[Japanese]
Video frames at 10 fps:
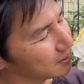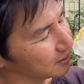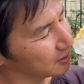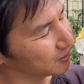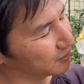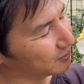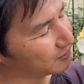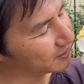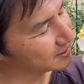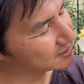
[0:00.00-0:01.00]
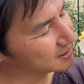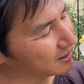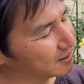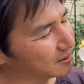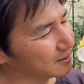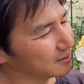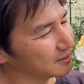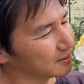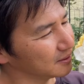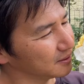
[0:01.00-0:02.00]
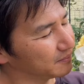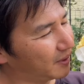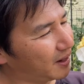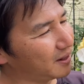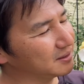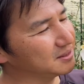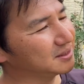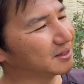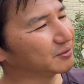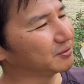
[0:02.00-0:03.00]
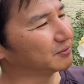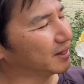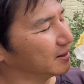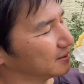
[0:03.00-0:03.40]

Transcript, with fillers: 強烈なバニラのような、